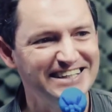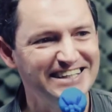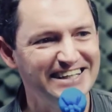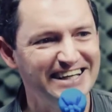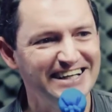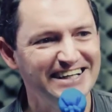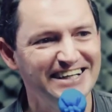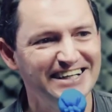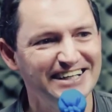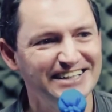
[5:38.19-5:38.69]

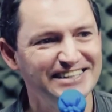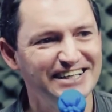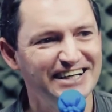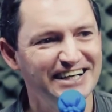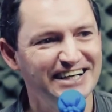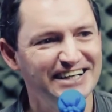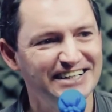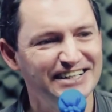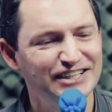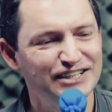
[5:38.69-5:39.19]
da, eh,
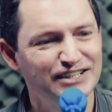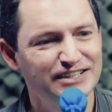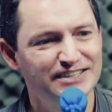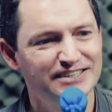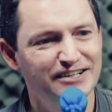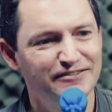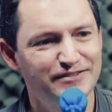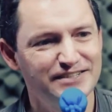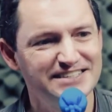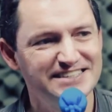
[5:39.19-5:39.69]
da,
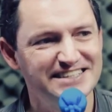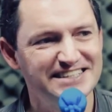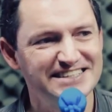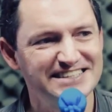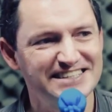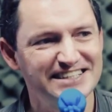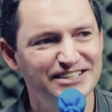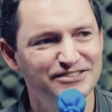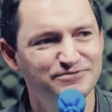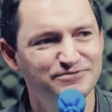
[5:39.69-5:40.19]
da
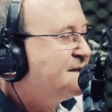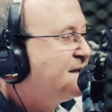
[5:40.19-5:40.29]
Francisca.